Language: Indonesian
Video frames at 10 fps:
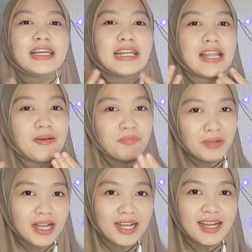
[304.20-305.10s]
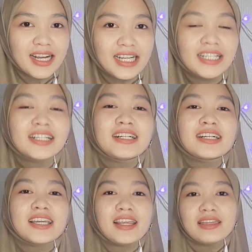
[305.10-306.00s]
kenapa
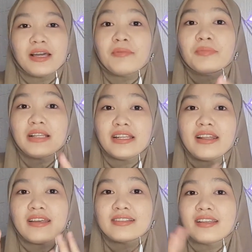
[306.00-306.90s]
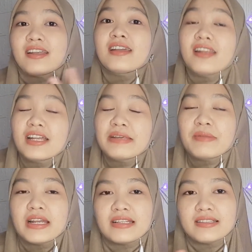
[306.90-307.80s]
kita pilih reksadana
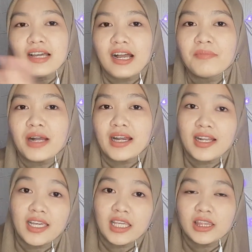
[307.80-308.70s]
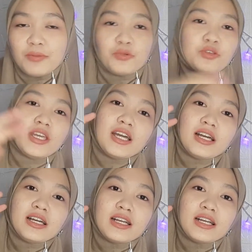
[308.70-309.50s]
dibanding saham karena kita punya